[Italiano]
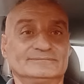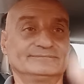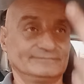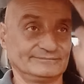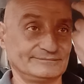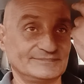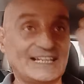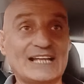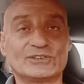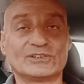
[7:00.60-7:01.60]
Mm,
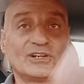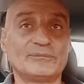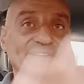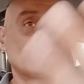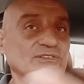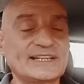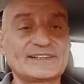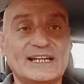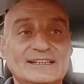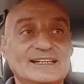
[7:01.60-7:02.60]
danno no, per
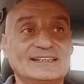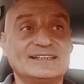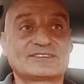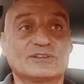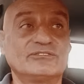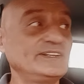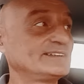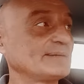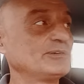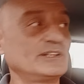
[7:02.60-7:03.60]
scontata la, la, la, sconfitta e